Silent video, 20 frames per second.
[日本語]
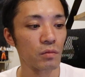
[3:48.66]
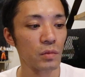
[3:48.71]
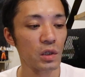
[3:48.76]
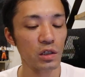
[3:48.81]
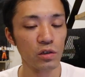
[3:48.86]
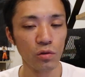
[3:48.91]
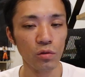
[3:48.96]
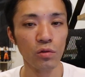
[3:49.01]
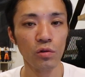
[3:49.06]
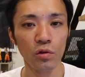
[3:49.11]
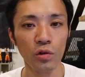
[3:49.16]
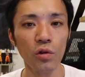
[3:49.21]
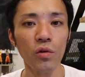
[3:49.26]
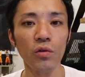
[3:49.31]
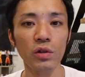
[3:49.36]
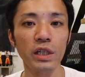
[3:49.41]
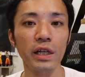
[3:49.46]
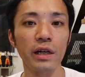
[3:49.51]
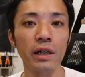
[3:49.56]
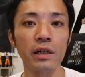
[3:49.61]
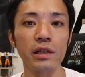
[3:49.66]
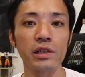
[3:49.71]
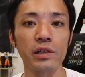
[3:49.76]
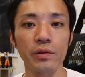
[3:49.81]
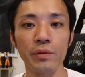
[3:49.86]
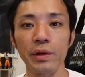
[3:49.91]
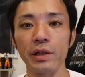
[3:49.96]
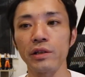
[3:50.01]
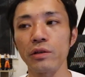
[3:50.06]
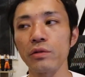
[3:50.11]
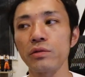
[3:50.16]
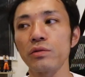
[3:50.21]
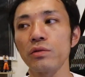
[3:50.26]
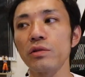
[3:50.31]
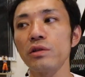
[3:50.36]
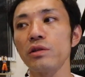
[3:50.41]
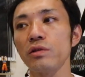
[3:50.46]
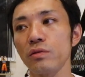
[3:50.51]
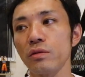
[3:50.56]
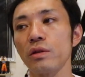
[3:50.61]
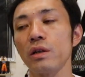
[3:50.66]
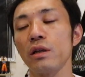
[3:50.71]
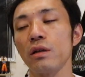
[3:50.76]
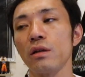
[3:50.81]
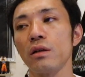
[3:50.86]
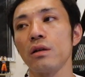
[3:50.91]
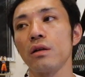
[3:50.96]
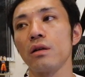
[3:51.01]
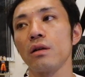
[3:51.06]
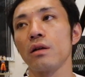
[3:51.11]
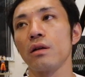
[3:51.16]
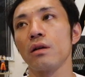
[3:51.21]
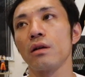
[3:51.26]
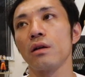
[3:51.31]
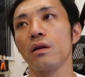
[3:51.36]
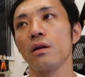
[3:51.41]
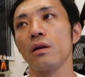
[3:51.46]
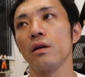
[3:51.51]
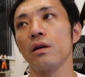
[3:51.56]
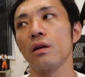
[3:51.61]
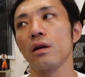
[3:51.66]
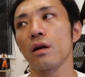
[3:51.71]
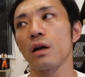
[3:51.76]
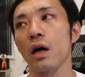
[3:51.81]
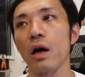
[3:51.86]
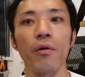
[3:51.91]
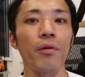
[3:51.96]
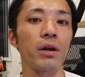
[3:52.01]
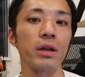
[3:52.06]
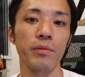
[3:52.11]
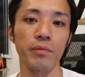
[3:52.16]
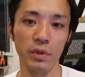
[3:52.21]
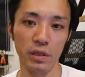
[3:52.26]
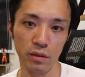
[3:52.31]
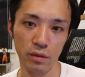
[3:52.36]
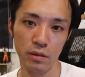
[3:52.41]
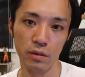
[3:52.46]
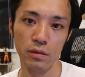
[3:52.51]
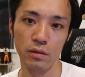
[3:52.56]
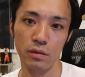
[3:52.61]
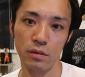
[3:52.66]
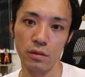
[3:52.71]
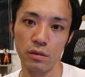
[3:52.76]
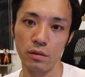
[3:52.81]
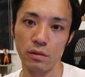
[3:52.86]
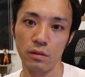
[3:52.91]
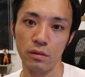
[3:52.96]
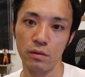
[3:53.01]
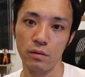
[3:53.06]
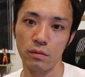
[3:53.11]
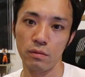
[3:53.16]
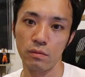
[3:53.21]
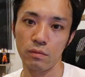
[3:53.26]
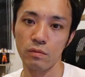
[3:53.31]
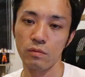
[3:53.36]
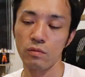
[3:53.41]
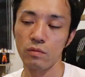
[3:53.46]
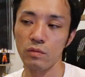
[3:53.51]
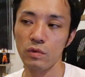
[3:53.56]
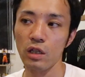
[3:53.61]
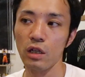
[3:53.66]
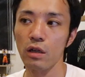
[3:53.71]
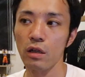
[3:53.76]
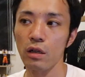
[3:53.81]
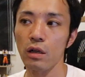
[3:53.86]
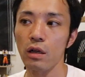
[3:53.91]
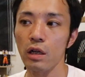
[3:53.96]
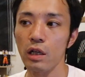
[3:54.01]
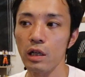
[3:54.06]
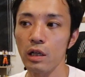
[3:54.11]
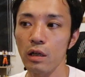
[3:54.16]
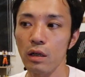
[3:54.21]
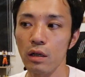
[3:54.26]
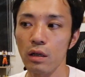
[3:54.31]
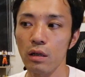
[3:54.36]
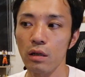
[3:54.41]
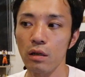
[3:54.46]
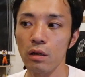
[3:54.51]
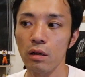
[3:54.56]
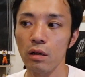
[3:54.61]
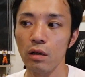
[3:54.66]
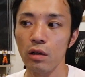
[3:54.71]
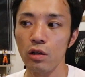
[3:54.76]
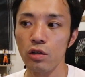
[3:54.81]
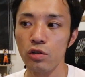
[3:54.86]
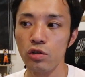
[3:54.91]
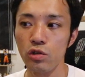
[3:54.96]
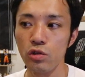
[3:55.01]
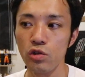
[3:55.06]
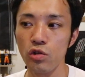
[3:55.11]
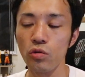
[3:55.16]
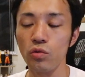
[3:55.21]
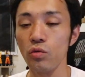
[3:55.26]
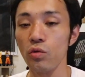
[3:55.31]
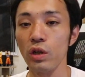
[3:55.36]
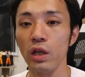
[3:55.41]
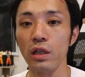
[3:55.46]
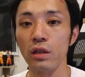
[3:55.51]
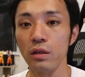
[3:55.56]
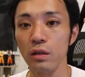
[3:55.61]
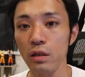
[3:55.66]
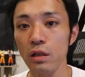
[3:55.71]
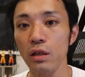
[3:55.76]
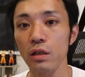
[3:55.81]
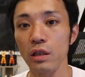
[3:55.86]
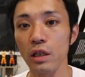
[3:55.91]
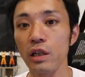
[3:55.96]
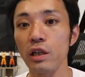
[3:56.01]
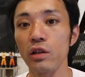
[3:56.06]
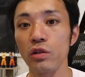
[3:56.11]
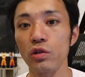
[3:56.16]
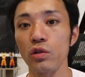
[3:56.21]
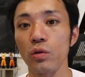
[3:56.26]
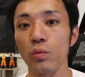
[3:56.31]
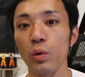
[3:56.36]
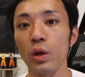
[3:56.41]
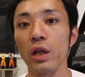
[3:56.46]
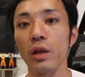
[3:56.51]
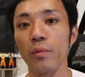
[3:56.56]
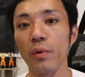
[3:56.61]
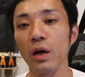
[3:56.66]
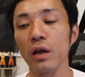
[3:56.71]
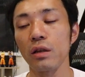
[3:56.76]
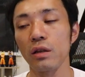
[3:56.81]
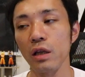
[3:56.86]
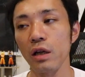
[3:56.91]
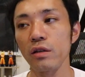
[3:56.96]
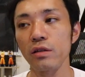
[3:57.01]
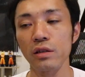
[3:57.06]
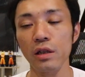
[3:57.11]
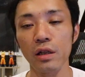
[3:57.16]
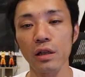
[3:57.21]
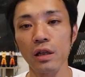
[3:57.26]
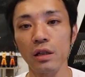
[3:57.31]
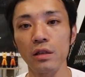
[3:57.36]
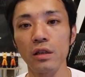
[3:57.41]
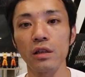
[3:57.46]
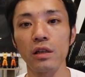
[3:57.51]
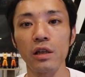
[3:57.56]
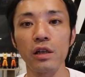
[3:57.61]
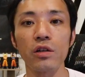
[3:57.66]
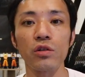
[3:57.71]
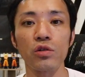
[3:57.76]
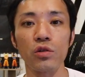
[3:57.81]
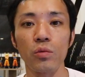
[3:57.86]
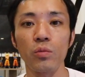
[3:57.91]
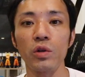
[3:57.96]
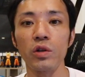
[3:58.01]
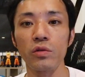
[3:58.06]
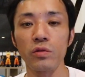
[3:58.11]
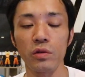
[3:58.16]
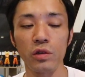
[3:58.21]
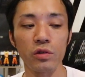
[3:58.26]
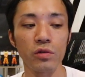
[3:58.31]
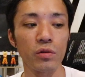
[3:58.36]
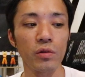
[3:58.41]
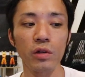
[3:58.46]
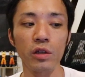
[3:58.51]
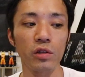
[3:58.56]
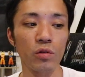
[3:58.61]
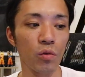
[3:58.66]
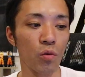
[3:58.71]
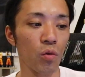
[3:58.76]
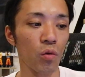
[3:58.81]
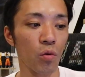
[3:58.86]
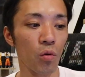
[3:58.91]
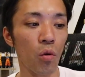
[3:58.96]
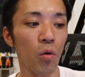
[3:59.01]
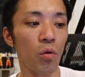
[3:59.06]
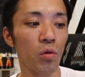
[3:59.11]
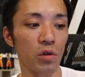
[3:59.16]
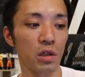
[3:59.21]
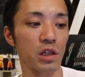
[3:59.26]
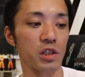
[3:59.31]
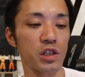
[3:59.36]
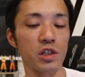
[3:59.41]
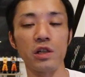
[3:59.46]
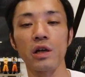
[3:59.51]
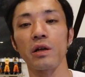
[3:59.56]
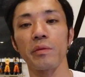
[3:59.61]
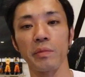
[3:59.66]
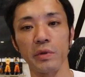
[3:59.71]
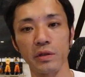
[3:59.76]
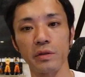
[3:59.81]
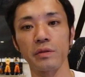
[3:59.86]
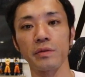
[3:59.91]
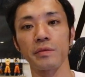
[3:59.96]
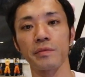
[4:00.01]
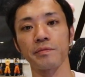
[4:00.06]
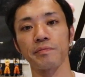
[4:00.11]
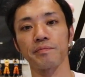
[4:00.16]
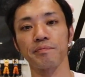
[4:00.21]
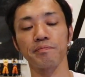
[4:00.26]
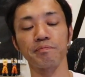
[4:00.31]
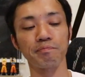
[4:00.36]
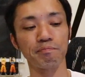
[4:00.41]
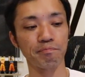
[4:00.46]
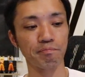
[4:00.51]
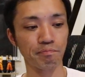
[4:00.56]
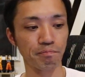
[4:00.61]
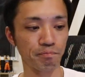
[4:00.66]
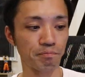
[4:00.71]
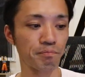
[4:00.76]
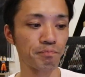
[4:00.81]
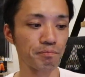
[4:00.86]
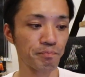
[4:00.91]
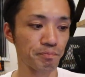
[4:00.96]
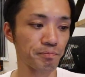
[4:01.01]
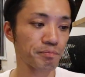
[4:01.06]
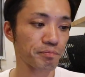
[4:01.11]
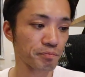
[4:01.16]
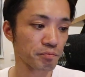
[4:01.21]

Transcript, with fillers: でその量に関しては人それぞれ、えー、変わります。うん、だからちょっとやってできる人もいればたくさんやってできる人もいるんでそれは人ここで違います、うん、だか